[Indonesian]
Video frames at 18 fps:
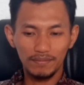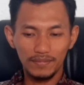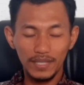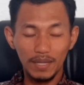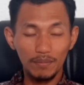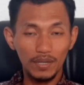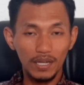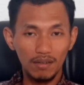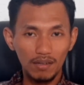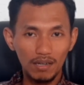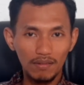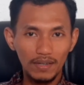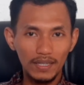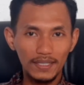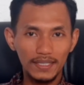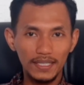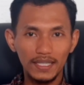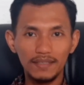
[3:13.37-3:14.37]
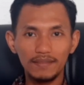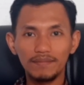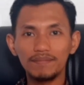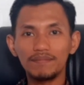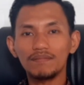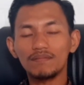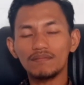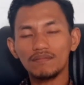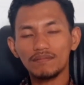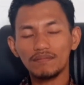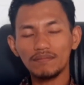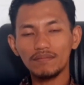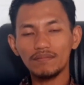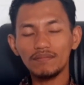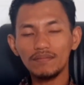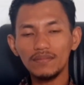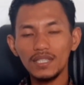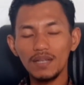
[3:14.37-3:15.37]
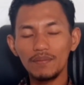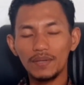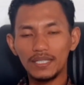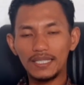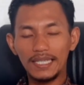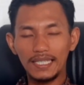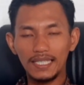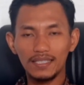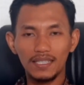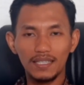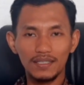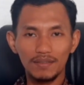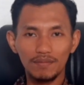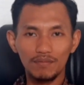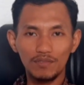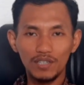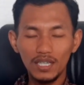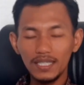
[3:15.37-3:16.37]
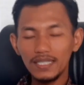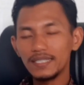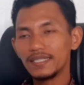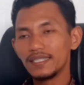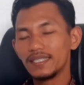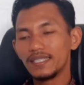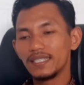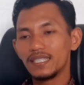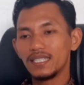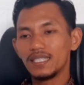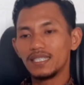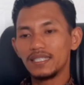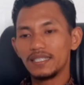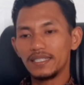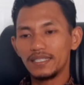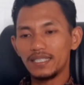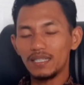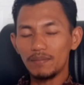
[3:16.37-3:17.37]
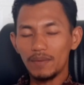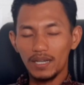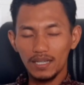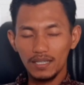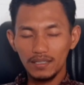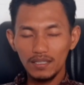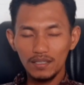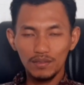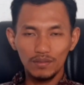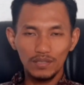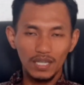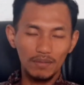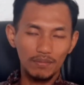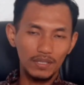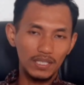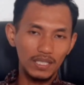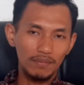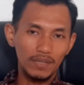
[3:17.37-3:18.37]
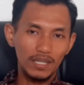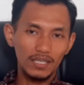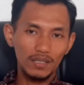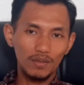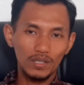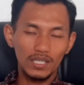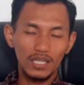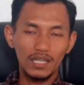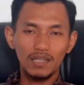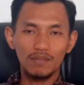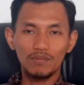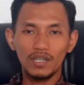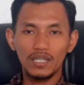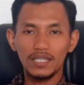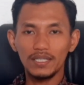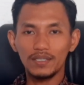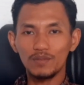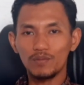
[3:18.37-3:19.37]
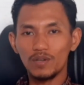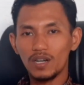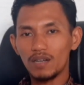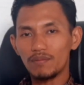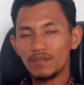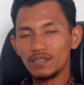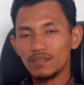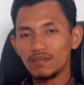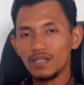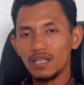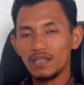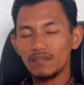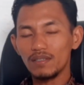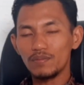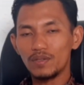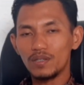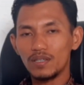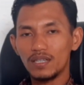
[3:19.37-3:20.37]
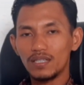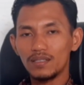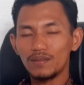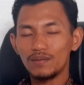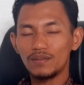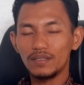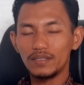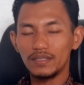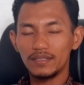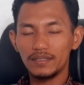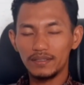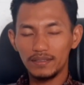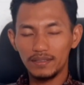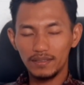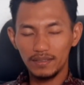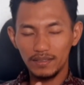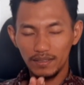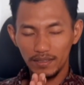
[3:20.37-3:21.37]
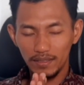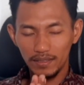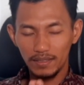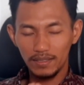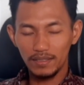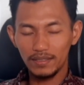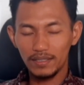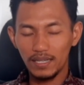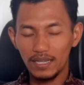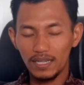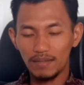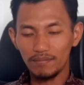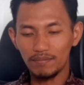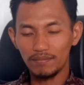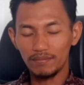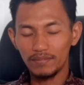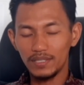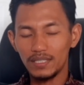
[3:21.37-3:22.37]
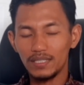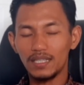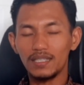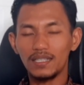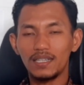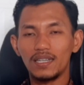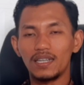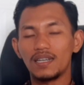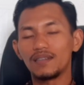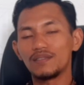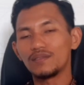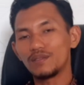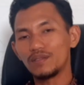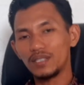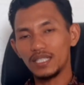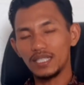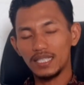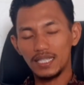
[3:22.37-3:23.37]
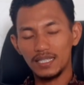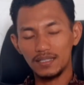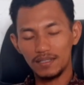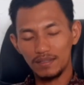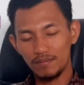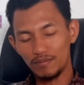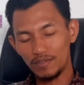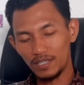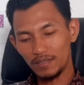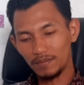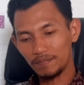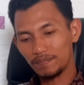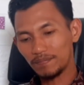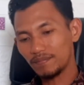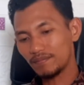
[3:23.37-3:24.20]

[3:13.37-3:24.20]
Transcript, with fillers: tambah wawasan kepada kita semua. Terima kasih sudah menyimak. Wassalamualaikum warahmatullahi wabarakatuh. Salam sejahtera untuk kita semua.